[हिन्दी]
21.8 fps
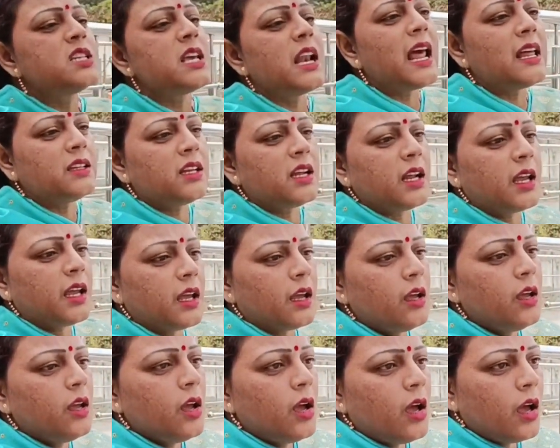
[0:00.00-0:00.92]
गोली चला दे रहे
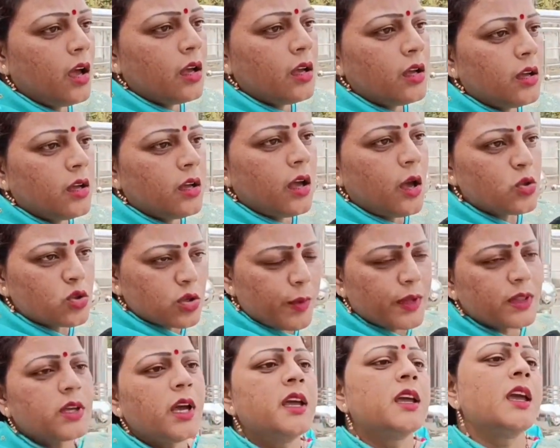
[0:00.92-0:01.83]
हैं और
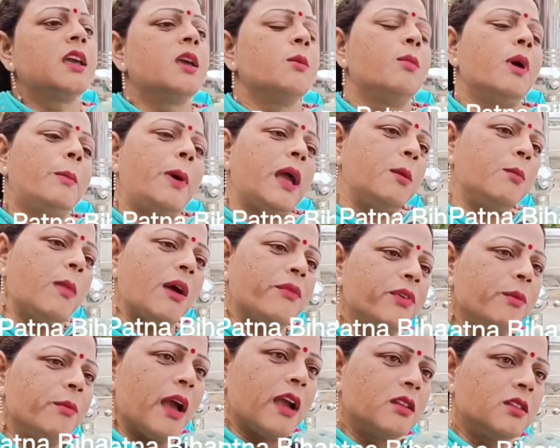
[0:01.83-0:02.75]
उसके बाद कहेंगे कि भाई
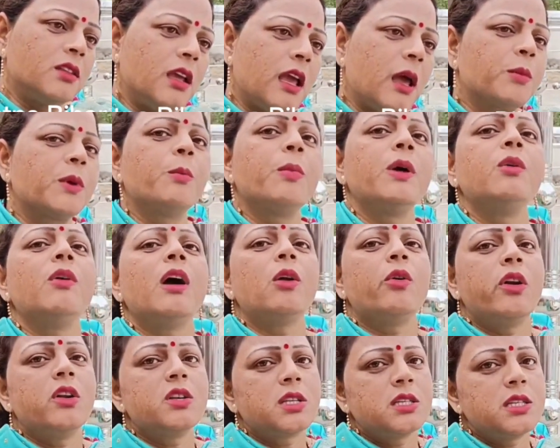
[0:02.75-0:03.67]
माफ़ी मांगते हैं आपके
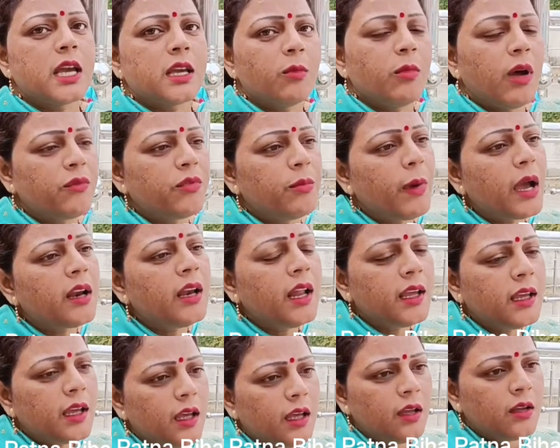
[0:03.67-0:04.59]
परिवार वालों से जाके माफ़ी
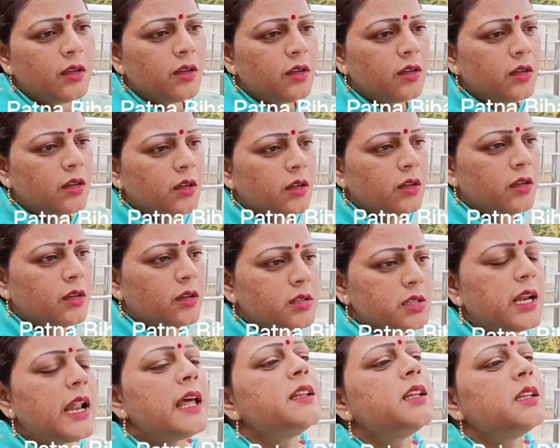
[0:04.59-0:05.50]
मांग लेंगे
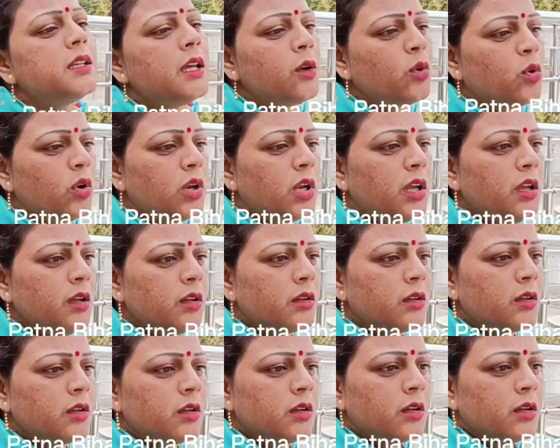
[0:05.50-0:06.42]
चला देते हैं गोली
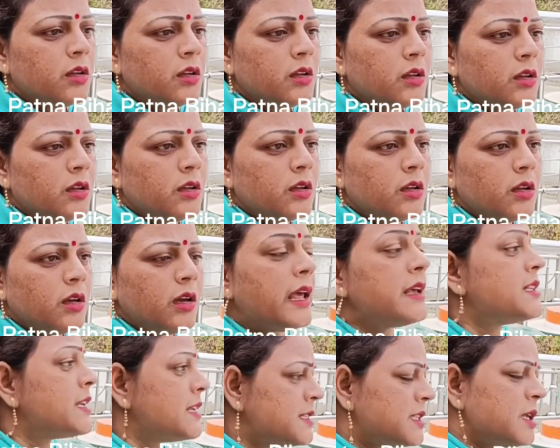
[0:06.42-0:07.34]
अच्छा
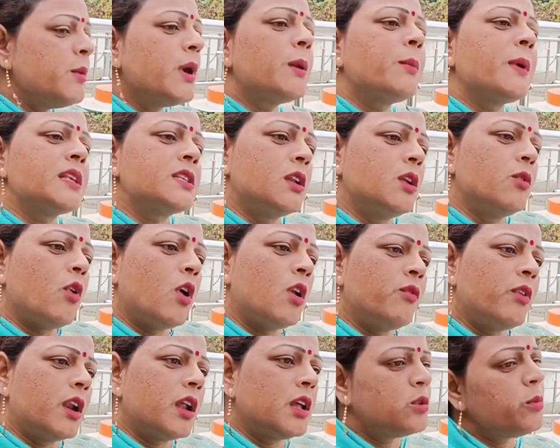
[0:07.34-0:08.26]
लाइसेंस ही मेरे पास
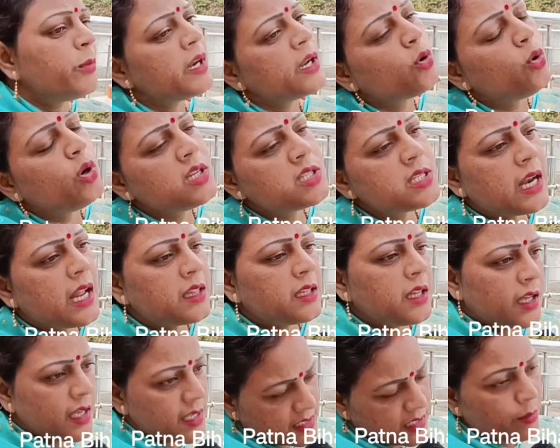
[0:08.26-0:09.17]
रिवॉल्वर है तो मैंने गोली
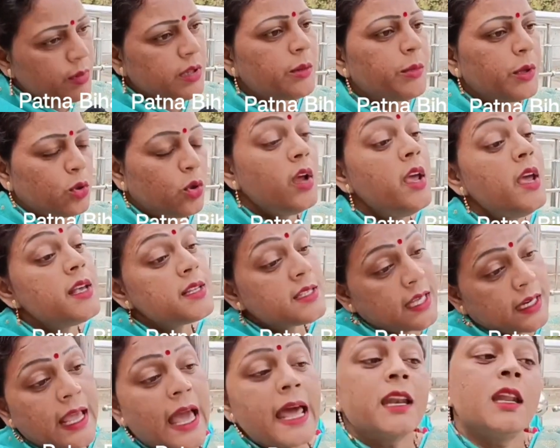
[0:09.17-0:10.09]
चला देंगे इसका मतलब ये तो
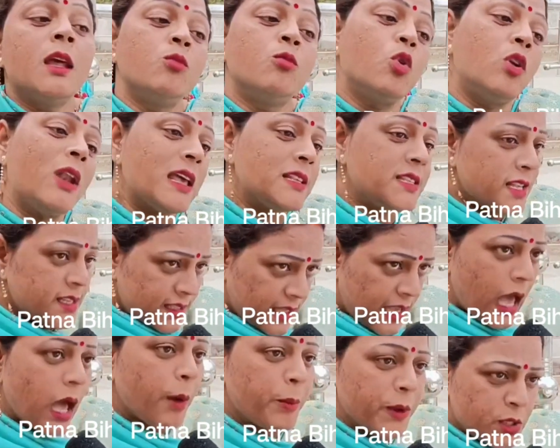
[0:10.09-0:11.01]
सरकार ने हमको
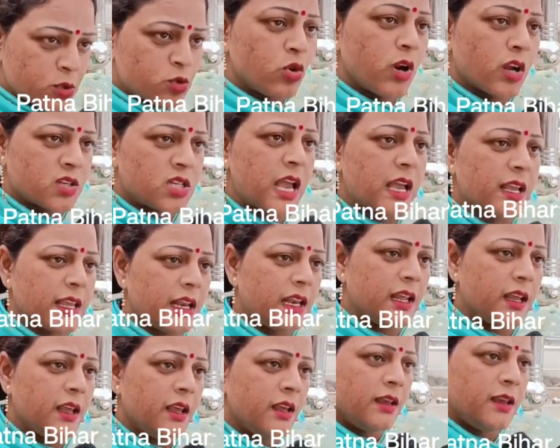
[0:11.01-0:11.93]
लाइसेंस दिया अपने सुरक्षा
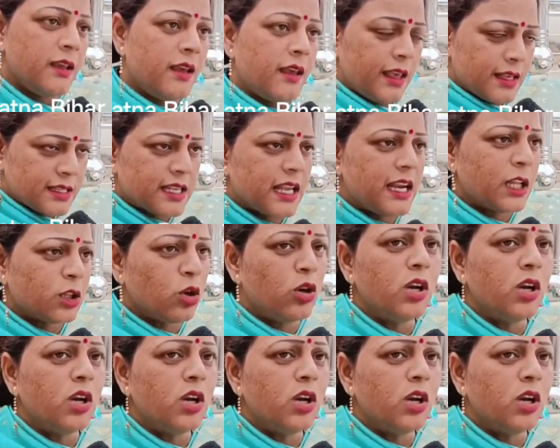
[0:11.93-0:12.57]
के लिए इसके